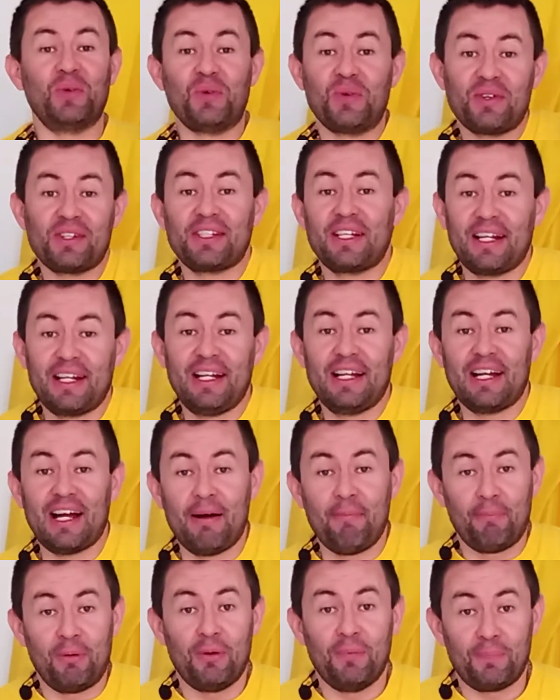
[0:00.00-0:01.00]
uno está en el
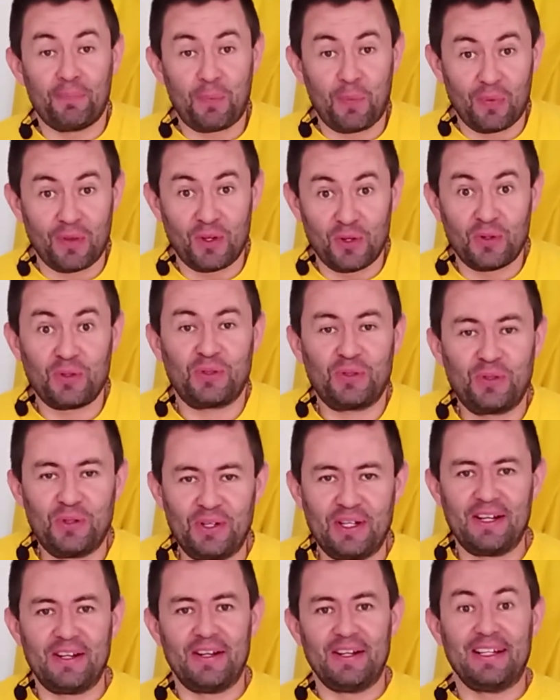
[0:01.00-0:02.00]
campo. Yo
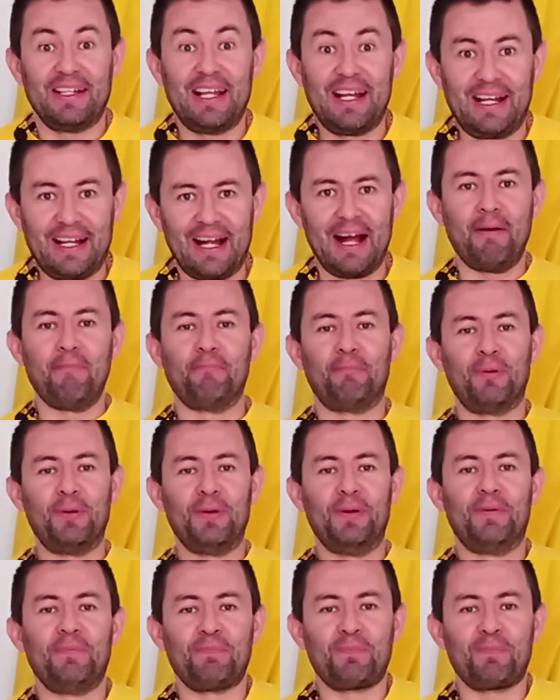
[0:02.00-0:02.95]
soy del campo.